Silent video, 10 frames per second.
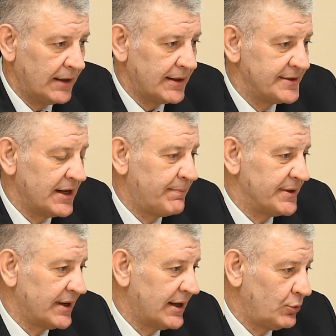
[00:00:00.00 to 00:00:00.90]
– это цех по
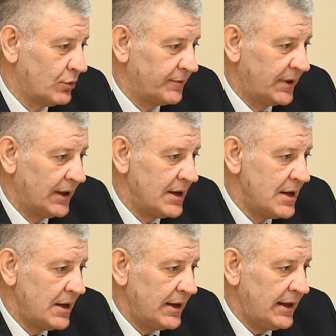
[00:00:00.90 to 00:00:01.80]
заготовке,
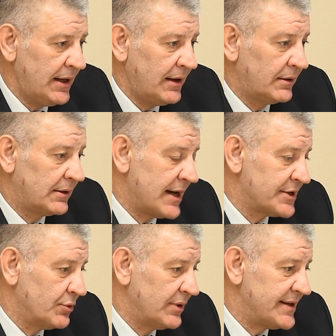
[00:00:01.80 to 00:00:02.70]
и
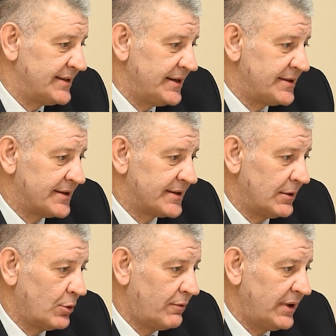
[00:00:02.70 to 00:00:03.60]
также у нас 10
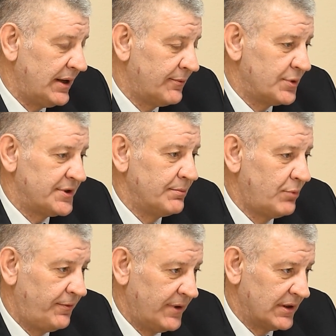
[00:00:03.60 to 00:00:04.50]
столовой и 8
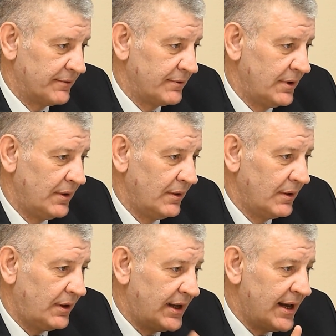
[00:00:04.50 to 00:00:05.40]
буфетов.
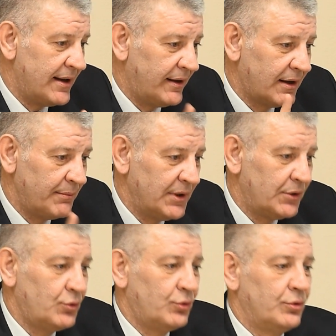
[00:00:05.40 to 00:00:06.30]
Я
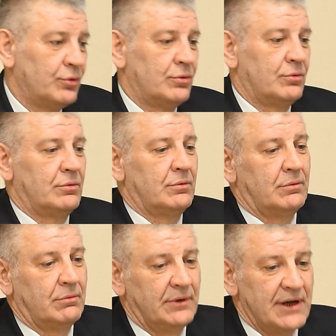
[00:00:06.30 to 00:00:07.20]

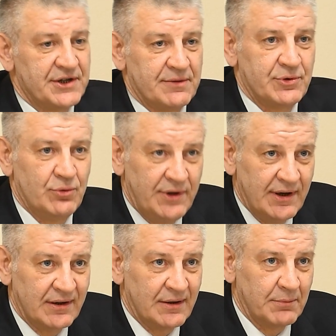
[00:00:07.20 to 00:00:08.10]
рекомендую нашим
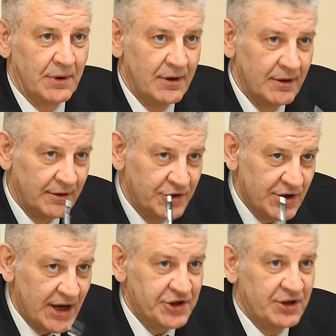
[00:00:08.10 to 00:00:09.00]
студентам
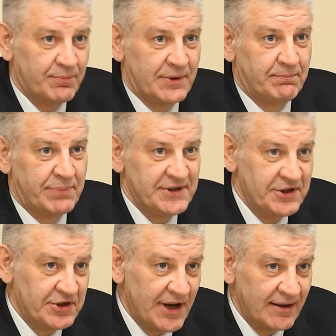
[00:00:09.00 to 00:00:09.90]
чаще
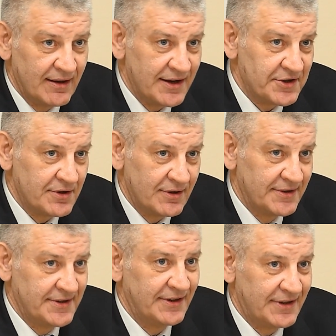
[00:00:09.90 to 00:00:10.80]
посещать наш
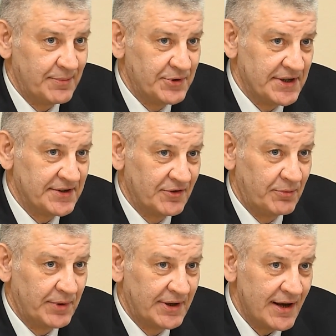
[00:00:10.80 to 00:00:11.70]
центр общественного
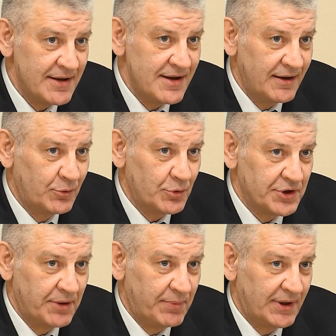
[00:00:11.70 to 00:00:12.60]
питания и
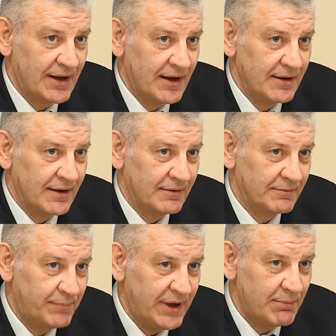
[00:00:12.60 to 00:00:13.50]
точки питания.
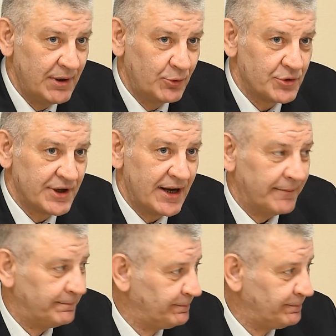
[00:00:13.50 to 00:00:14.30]
Прибыль нужна.